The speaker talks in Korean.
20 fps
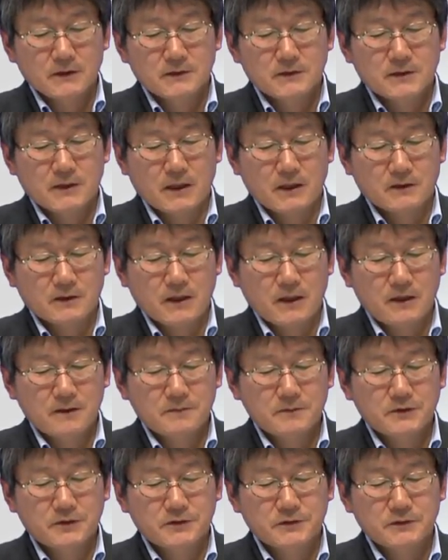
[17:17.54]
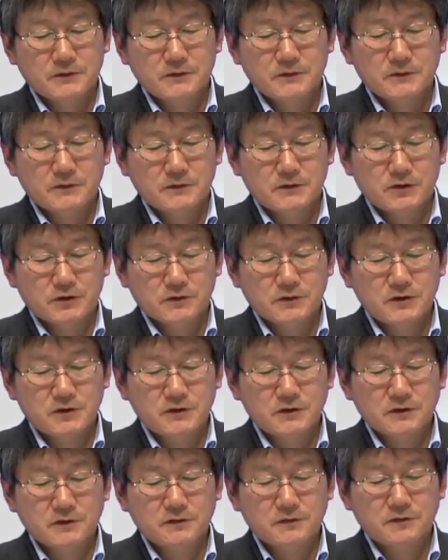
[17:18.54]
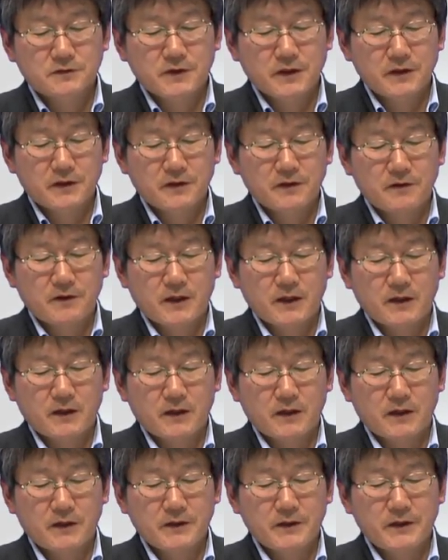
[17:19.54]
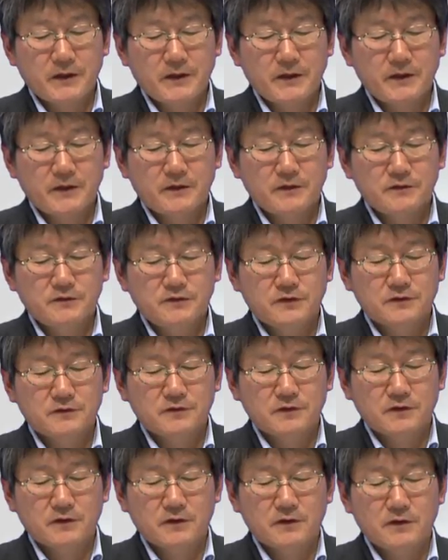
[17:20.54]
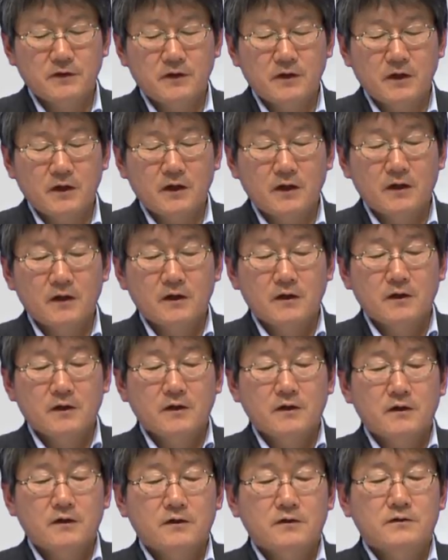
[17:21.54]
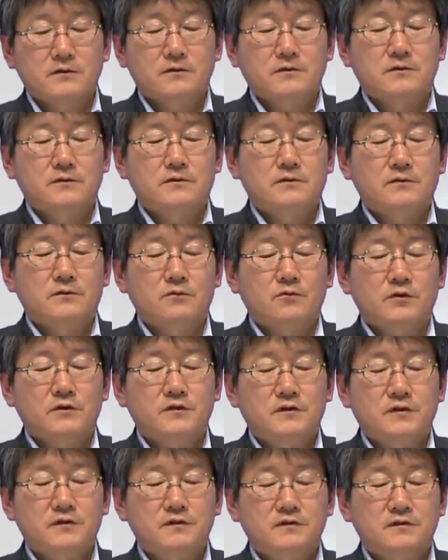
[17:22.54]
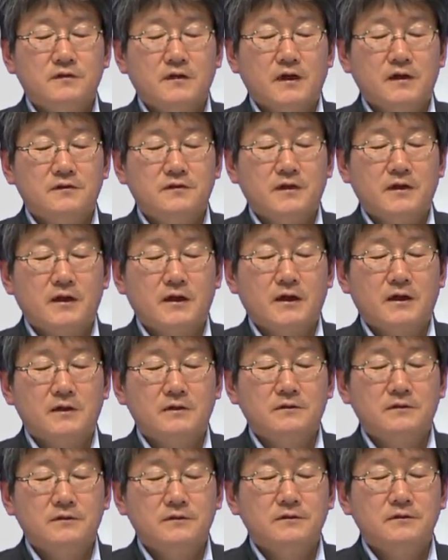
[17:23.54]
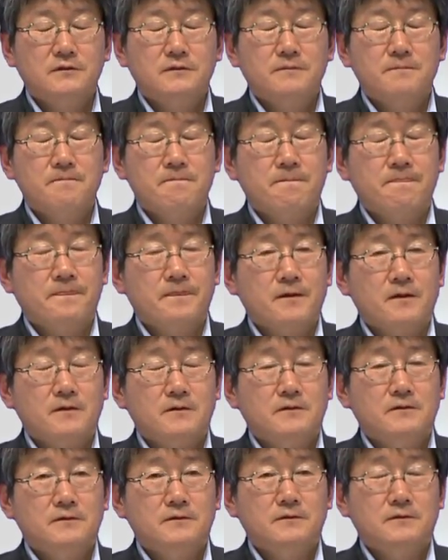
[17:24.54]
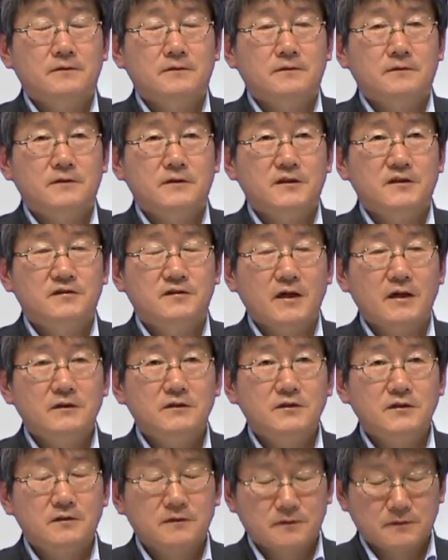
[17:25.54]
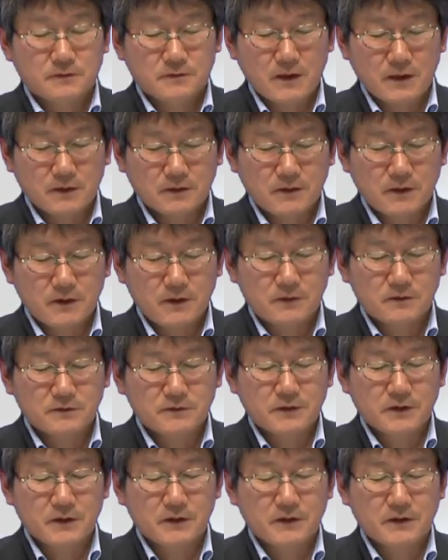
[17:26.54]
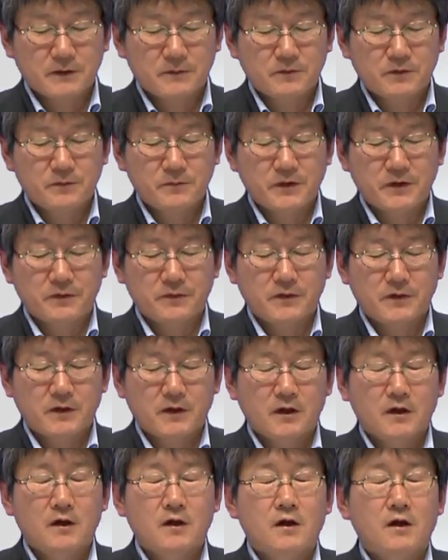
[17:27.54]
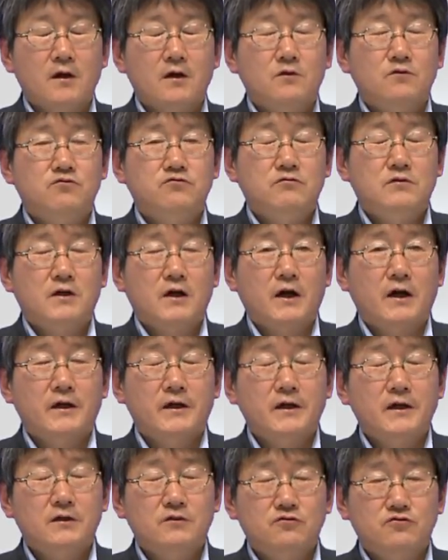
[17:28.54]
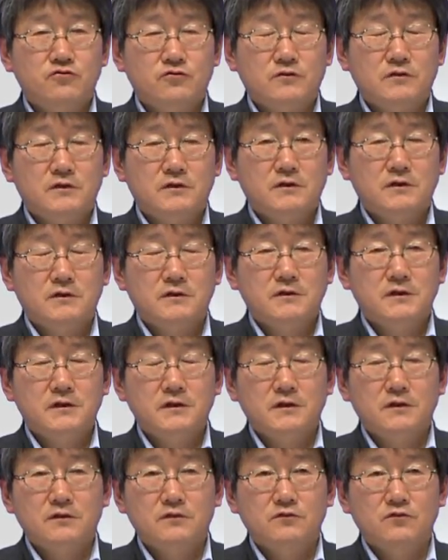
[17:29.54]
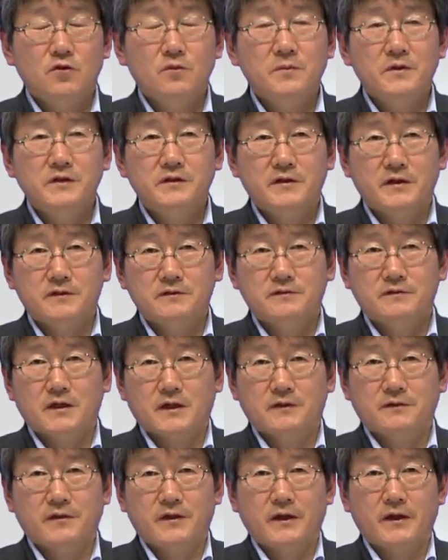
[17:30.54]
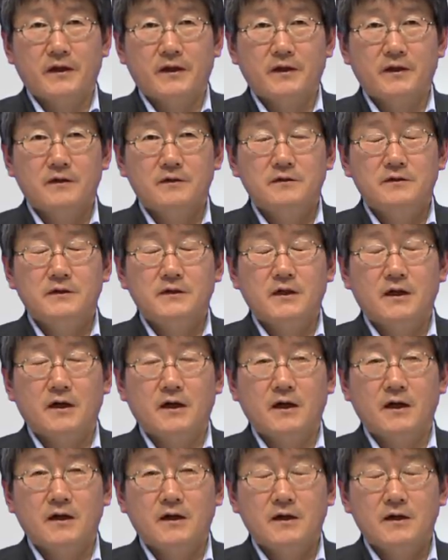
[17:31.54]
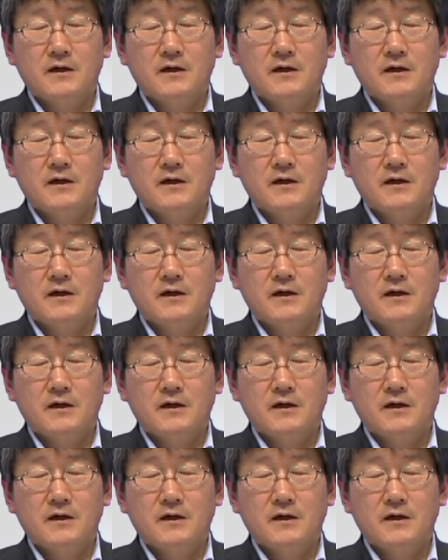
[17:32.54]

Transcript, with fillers: 자, 다음은 정치적 세계화에 있어서 그 워터스가 생각하는 그 이상적 상태를 생각해 보면 국가의 주권이 소멸되는 상태. 그러니까